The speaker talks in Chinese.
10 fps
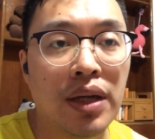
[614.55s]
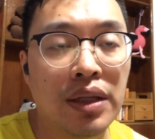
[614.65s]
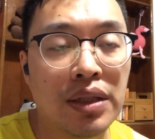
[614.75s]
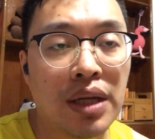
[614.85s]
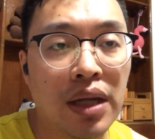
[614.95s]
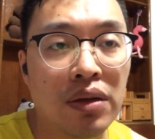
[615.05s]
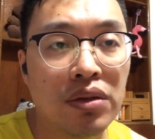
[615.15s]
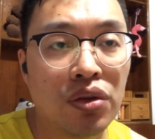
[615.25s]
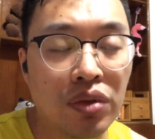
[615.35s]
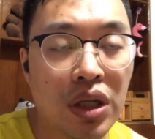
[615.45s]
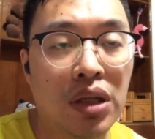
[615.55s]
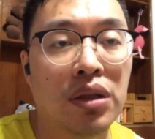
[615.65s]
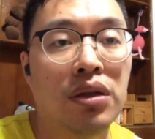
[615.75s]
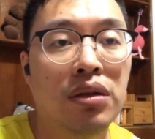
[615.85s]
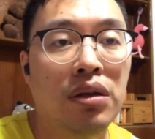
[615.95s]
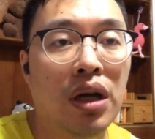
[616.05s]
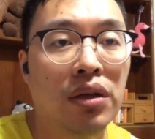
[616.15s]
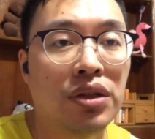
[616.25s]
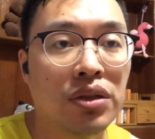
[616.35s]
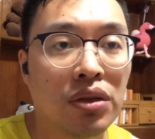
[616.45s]
你才能有可能啊
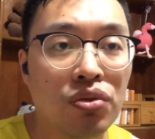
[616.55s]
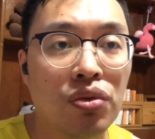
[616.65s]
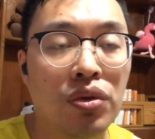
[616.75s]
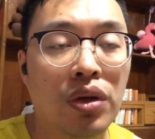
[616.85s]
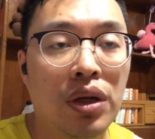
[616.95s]
顶得住